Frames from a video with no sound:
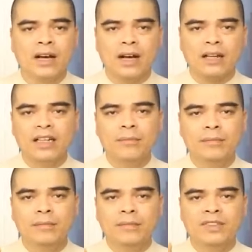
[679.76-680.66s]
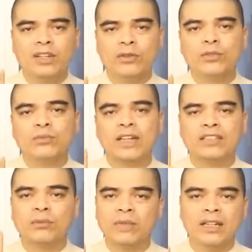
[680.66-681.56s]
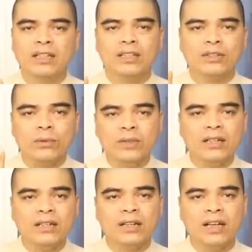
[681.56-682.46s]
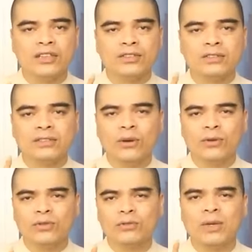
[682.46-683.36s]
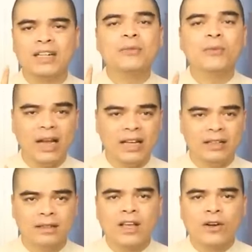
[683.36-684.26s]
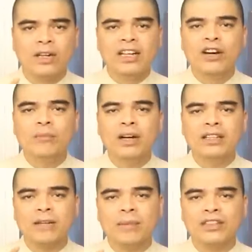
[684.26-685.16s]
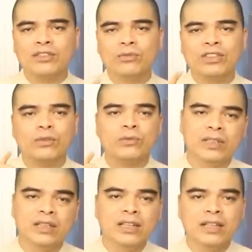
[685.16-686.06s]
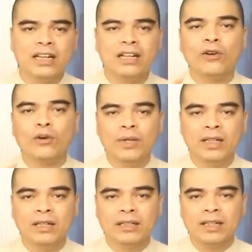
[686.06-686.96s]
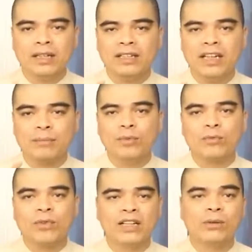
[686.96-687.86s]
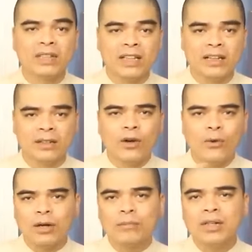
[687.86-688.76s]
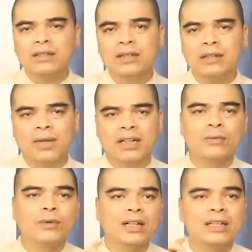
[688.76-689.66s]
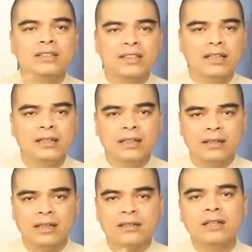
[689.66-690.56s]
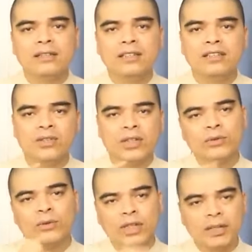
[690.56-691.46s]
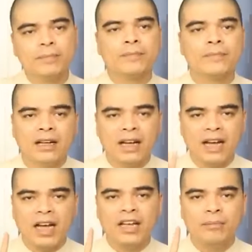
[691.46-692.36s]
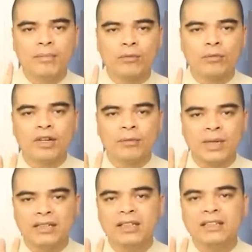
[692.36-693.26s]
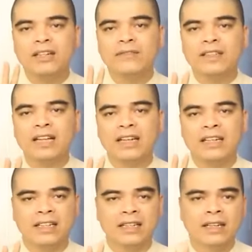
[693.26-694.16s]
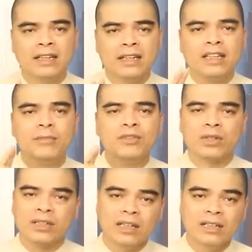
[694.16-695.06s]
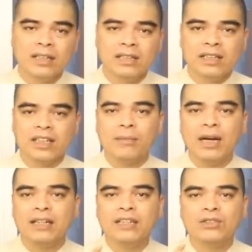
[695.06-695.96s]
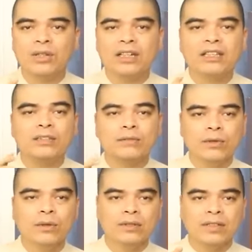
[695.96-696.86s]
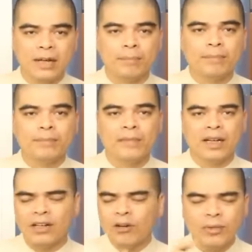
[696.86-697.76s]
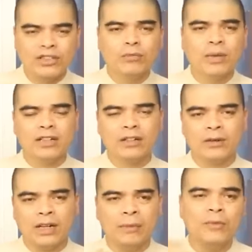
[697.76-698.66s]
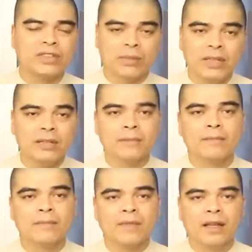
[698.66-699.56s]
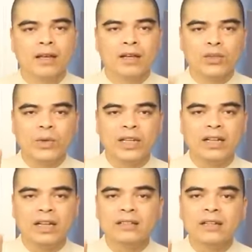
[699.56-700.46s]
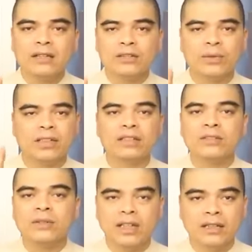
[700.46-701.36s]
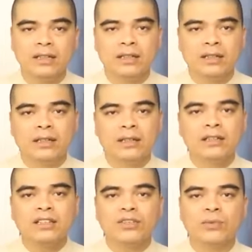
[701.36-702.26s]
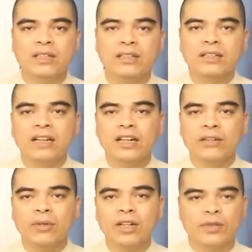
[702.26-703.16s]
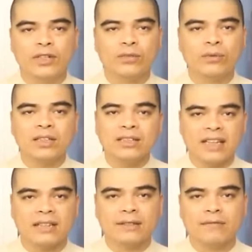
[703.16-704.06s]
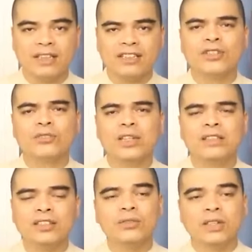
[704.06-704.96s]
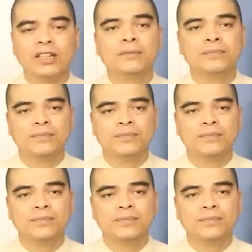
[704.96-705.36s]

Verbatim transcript: À, kim, chậu dùng để trồng cây, tốt nhất là chậu dùng bằng kim loại còn nếu mà các bạn dùng chậu thủy tinh hay là gốm ấy, thì cần đặt một vài đồng tiền hoặc bức tượng bằng kim loại lên trên để tượng trưng cho yếu tố kim. Hai, mộc. Bản thân cây phát tài này khi mà chọn cây thì các bạn nên chọn cây sống tốt, đẹp, không bị sâu bệnh, có lá màu xanh mướt. Thủy là nước dùng để tưới cho cây. Nước dùng để tưới cây cũng cần phải dùng nước sạch và thường xuyên tưới cho cây.